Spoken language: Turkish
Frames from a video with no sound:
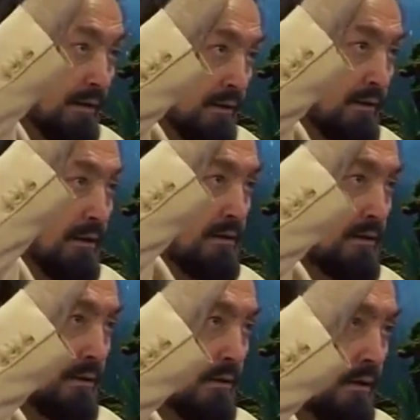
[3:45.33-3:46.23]
Ayaklarından
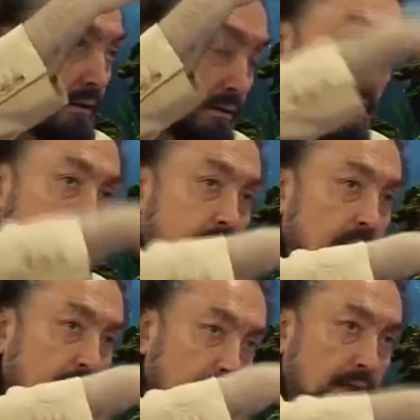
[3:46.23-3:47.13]
asıldı.
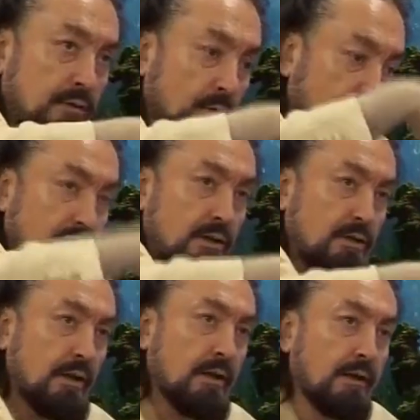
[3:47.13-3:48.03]
Ters. Ters o baş
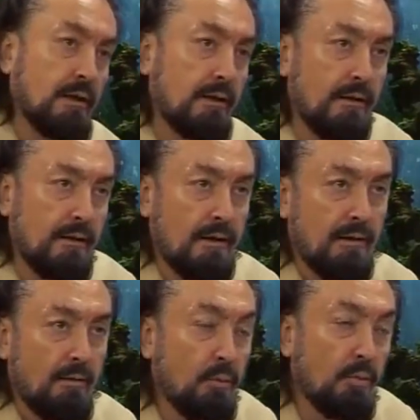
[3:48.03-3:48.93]
aşağı. Evet.
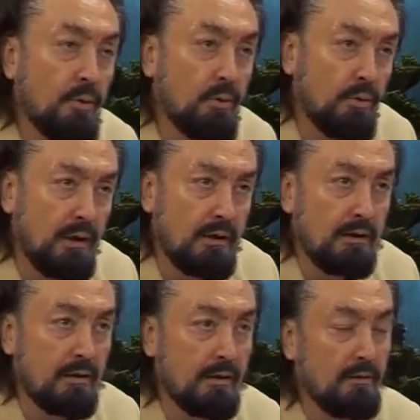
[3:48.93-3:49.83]
Bu bir
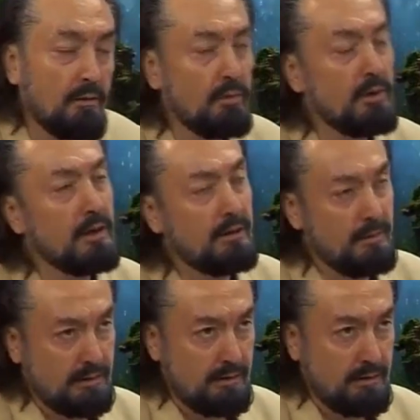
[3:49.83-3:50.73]
uyarıydı. Onu
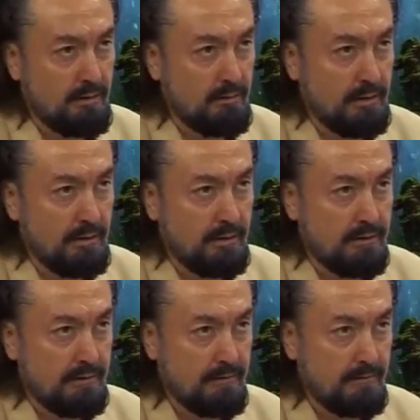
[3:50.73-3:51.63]
anlamadı Adnan
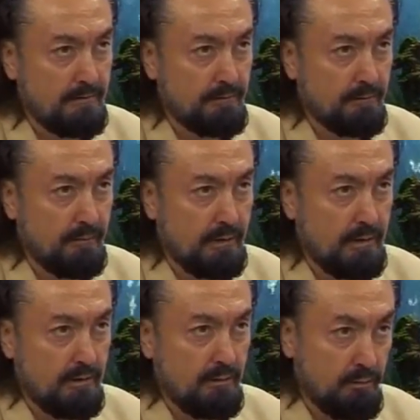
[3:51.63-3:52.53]
Menderes.
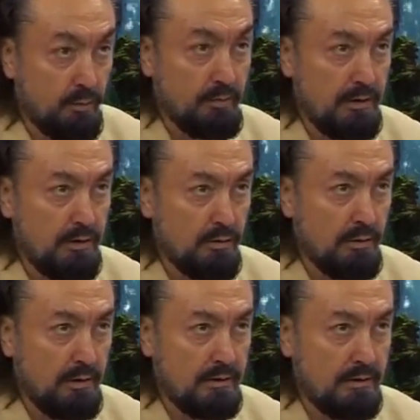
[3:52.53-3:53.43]
Bu
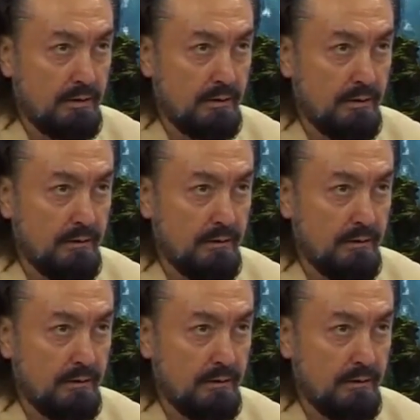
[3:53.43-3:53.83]
birinci uyarısıydı.